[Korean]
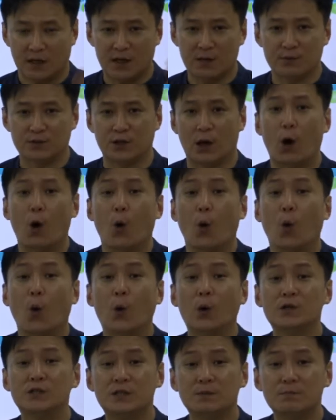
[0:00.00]
자 따라해 보세요.
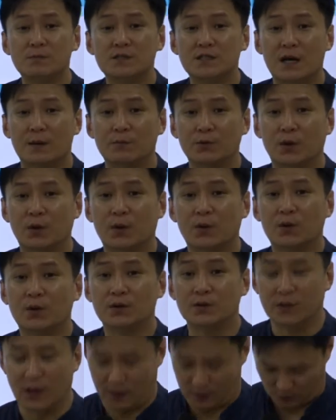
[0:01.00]
오
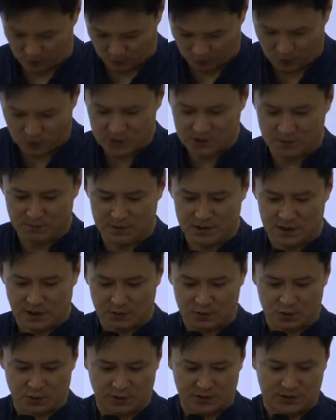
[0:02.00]
신미잠동. 네, 오
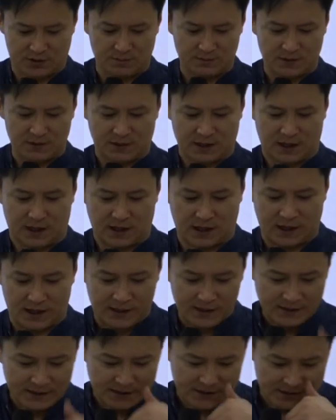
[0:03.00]
신미잠동
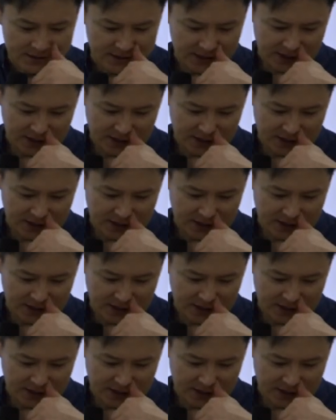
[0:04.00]
좋습니다.